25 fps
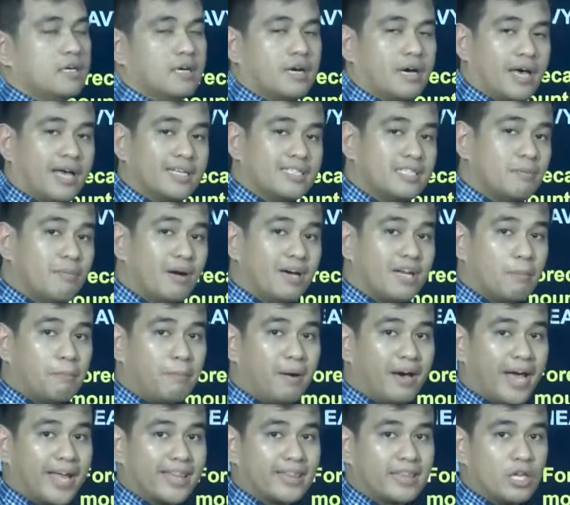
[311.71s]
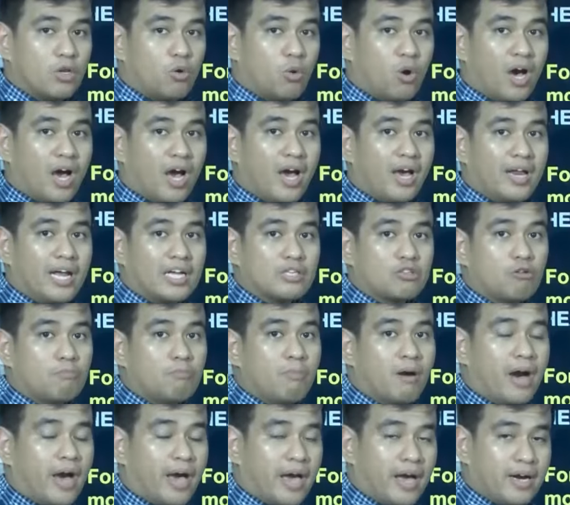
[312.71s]
Kaya sa mga nabanggit na lugar, itong
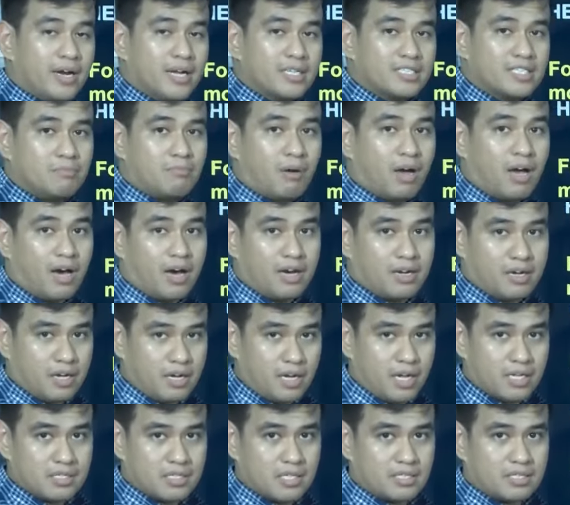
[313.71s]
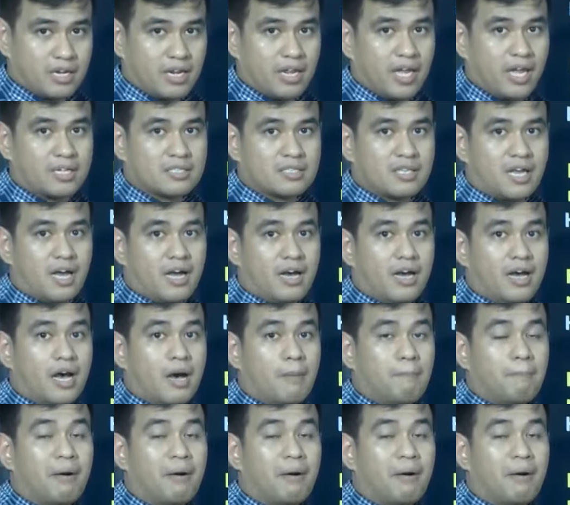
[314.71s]
mga areas na makakaranas ng direktang ah,